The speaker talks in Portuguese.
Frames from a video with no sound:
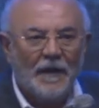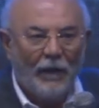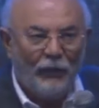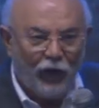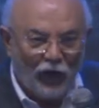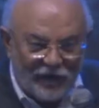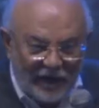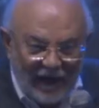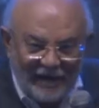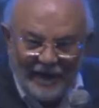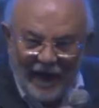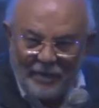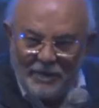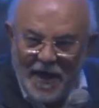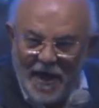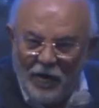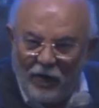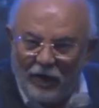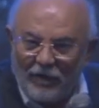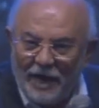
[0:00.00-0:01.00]
Vocês
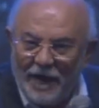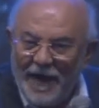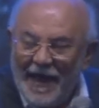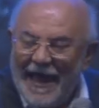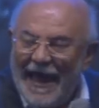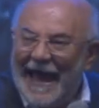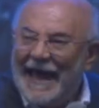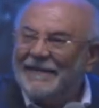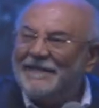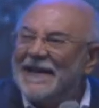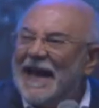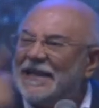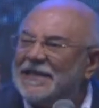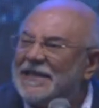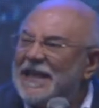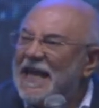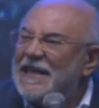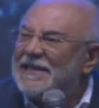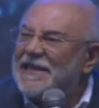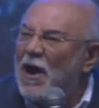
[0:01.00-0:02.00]
sabiam? Essa
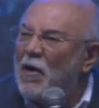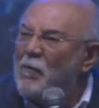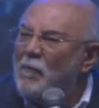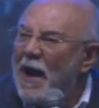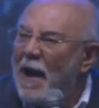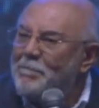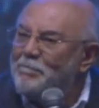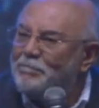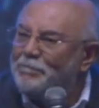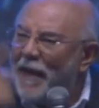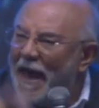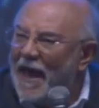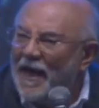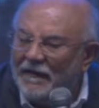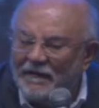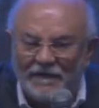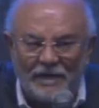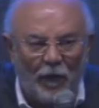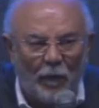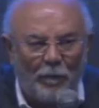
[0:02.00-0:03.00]
gente é uma
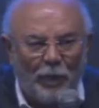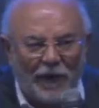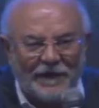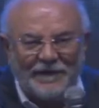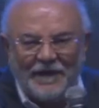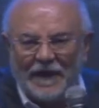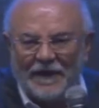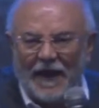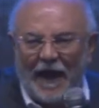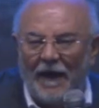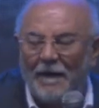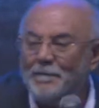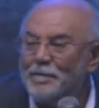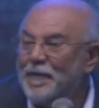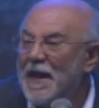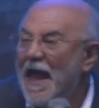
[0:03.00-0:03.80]
bênção. Pode sentar.